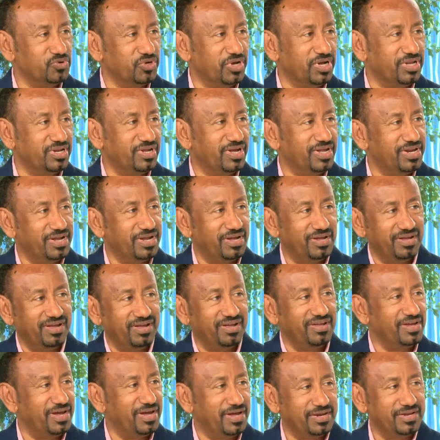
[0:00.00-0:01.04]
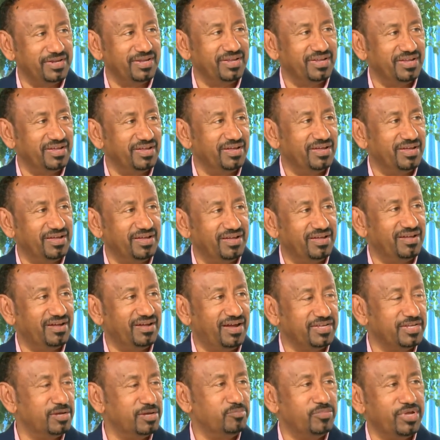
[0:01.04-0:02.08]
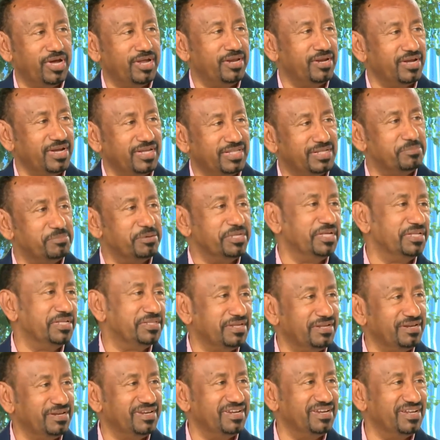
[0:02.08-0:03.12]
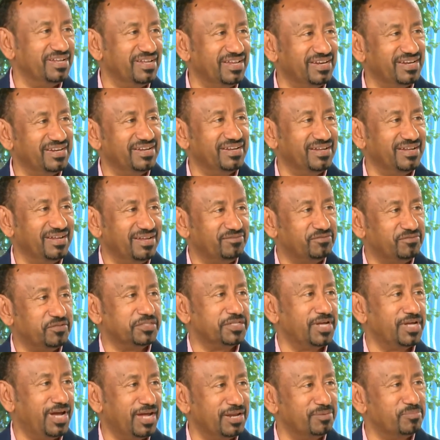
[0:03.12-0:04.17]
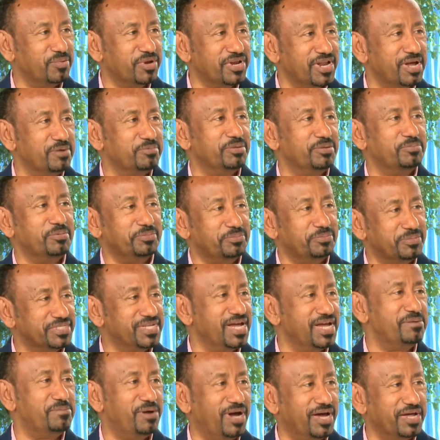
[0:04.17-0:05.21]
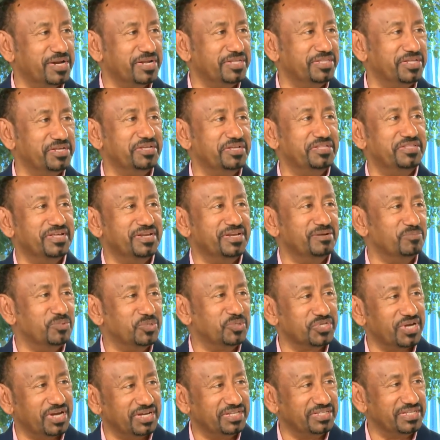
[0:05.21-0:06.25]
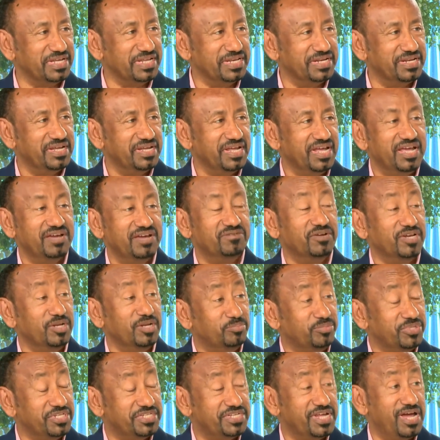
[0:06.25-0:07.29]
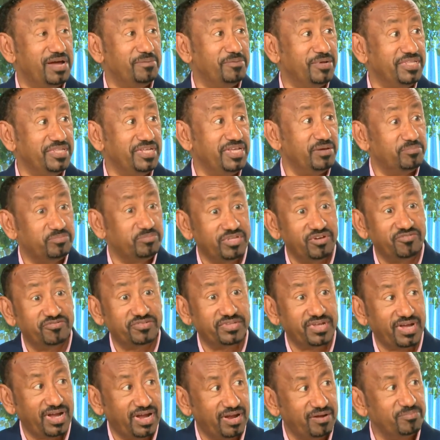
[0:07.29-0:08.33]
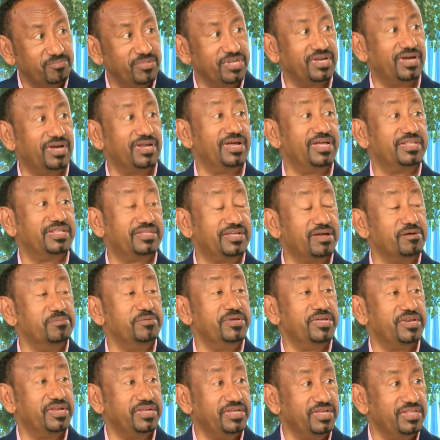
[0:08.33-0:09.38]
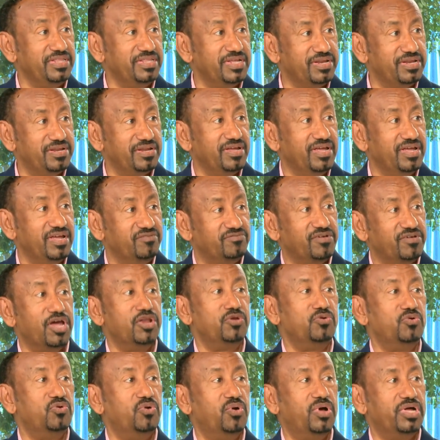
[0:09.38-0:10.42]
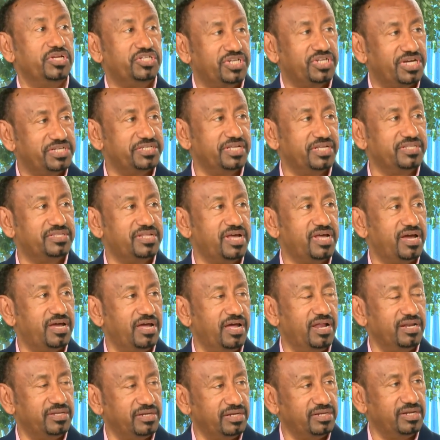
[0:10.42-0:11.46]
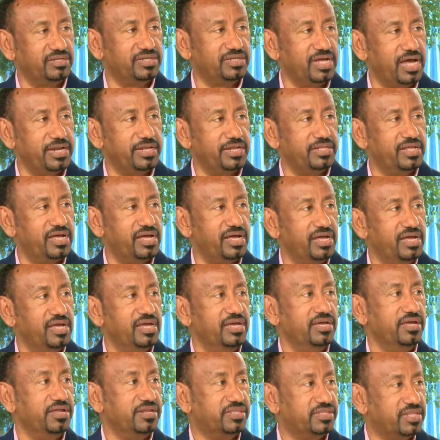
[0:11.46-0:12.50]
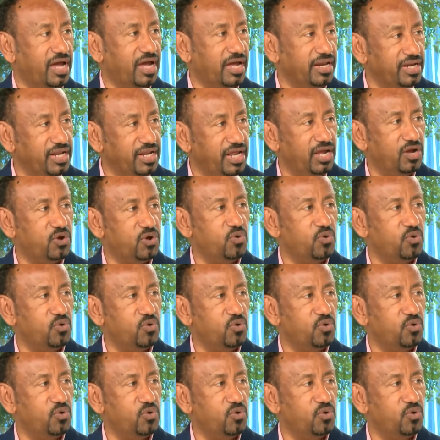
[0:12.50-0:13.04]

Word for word: يعني انا نعم. يعني آه، عجبني انك انت بديت افتتاح البرنامج بابتسامه عريضه جدا للمشاهدين فالابتسامه دي بتفتح مجالات كبيره جدا لانه الشخص الثاني ده يرتاح ليك